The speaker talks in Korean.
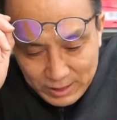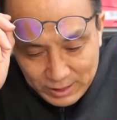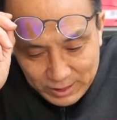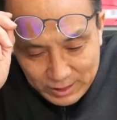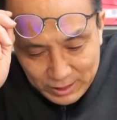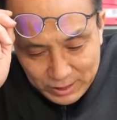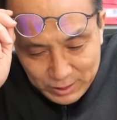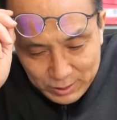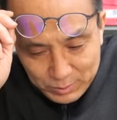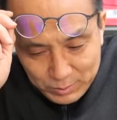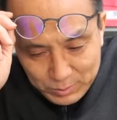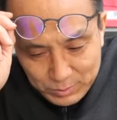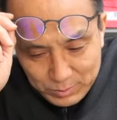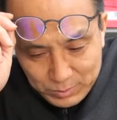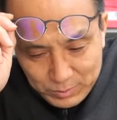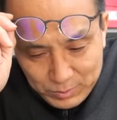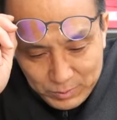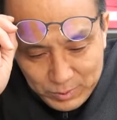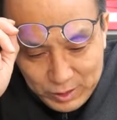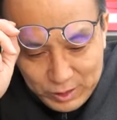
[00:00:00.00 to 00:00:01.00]

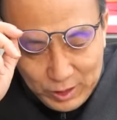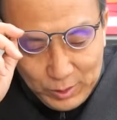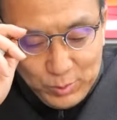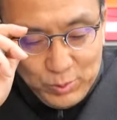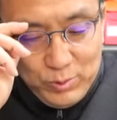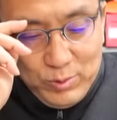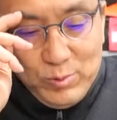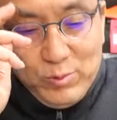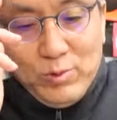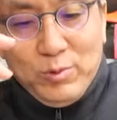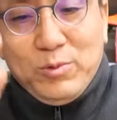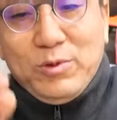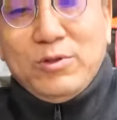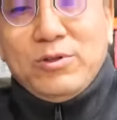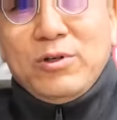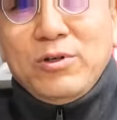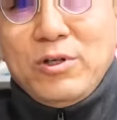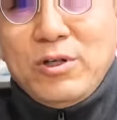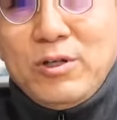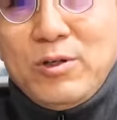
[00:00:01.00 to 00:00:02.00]
지금 이 제품을
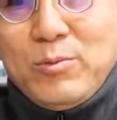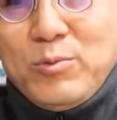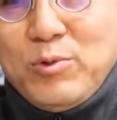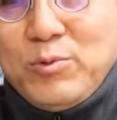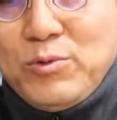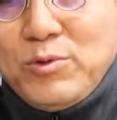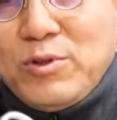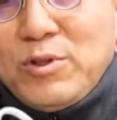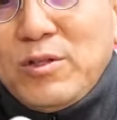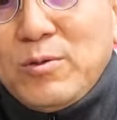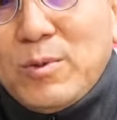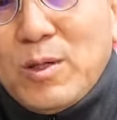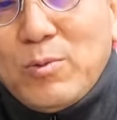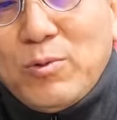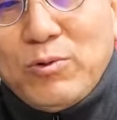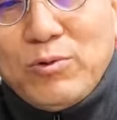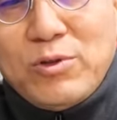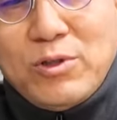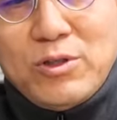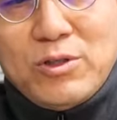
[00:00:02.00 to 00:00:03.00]
보면 여기 이런 부분들이
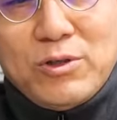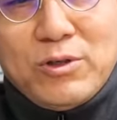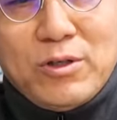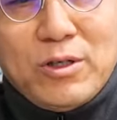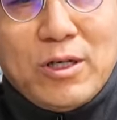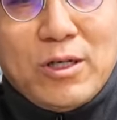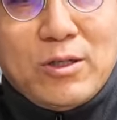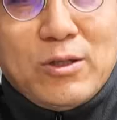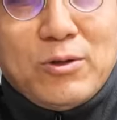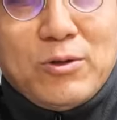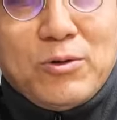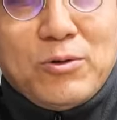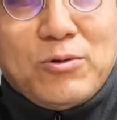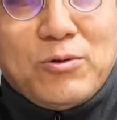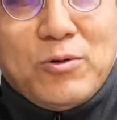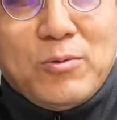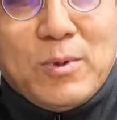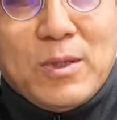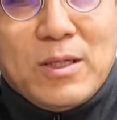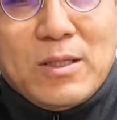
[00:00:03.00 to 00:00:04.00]
막 본딩 처리가 되어
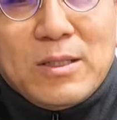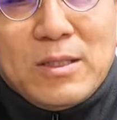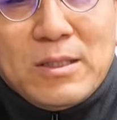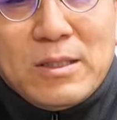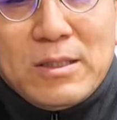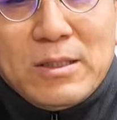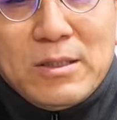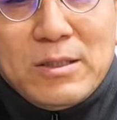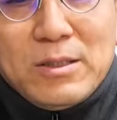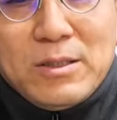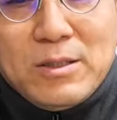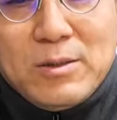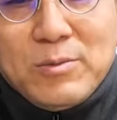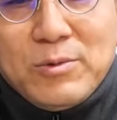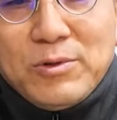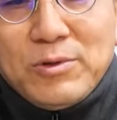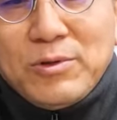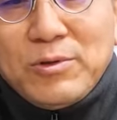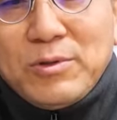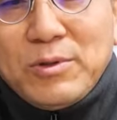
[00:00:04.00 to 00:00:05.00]
있고 막 그
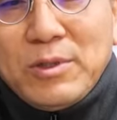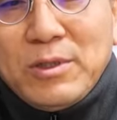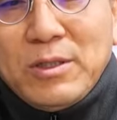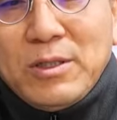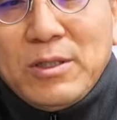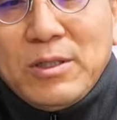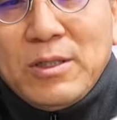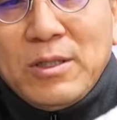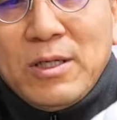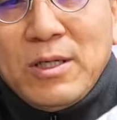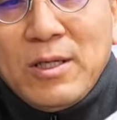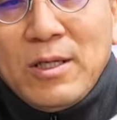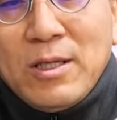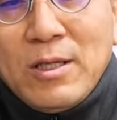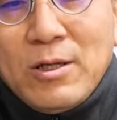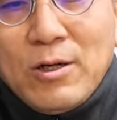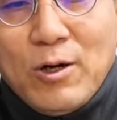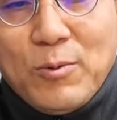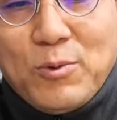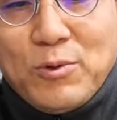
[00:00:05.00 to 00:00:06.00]
뭐죠 이
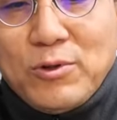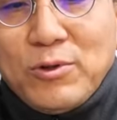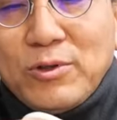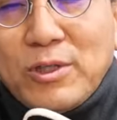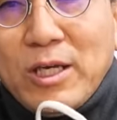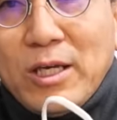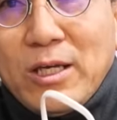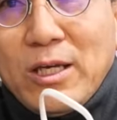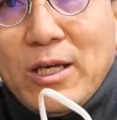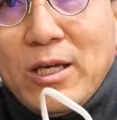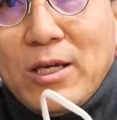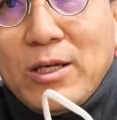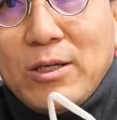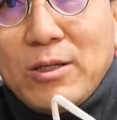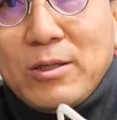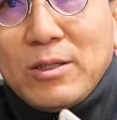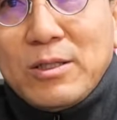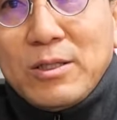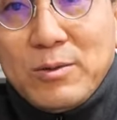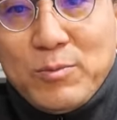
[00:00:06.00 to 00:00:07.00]
어퍼도 되게
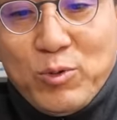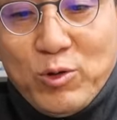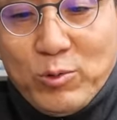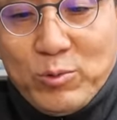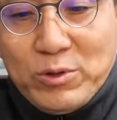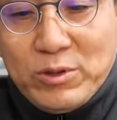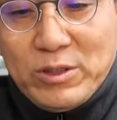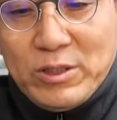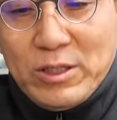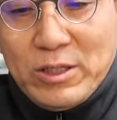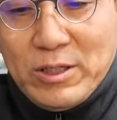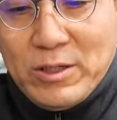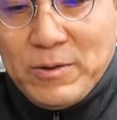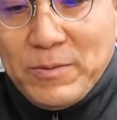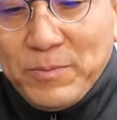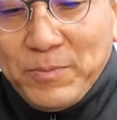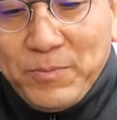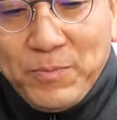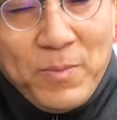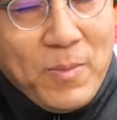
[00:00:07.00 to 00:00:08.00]
그 표면이
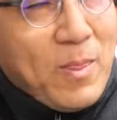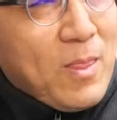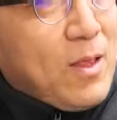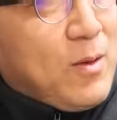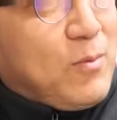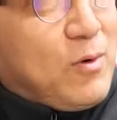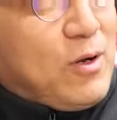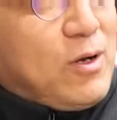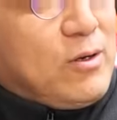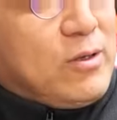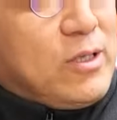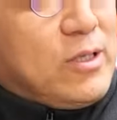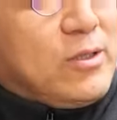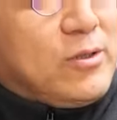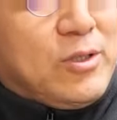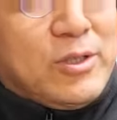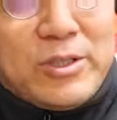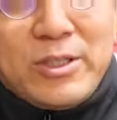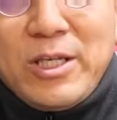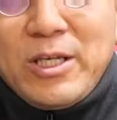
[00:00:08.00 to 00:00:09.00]
뭐라 그래야
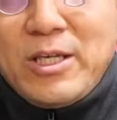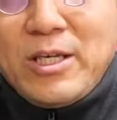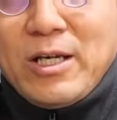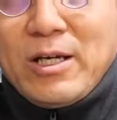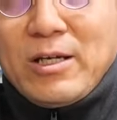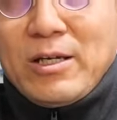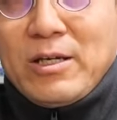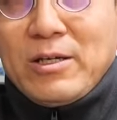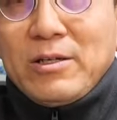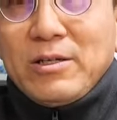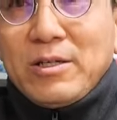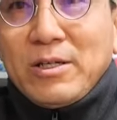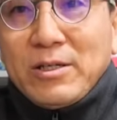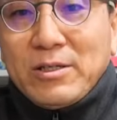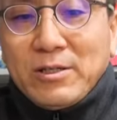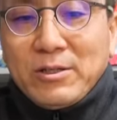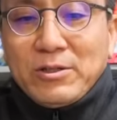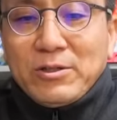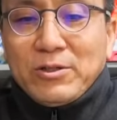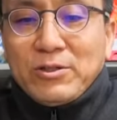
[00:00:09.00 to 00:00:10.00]
되죠 스티키하게
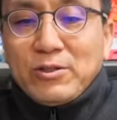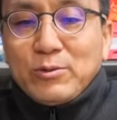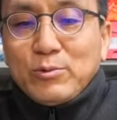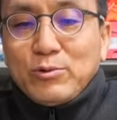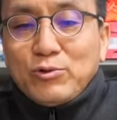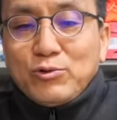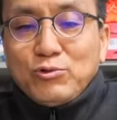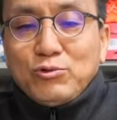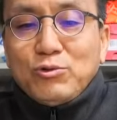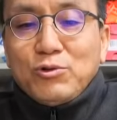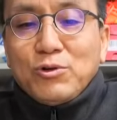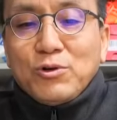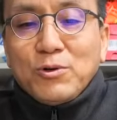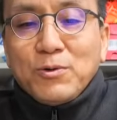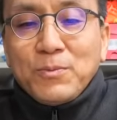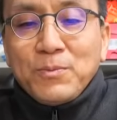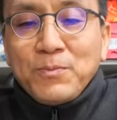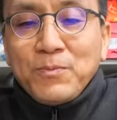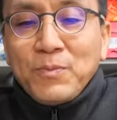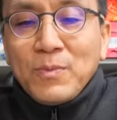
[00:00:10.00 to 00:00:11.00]
이렇게 그런 느낌을
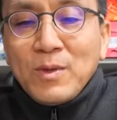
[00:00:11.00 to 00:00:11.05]
주고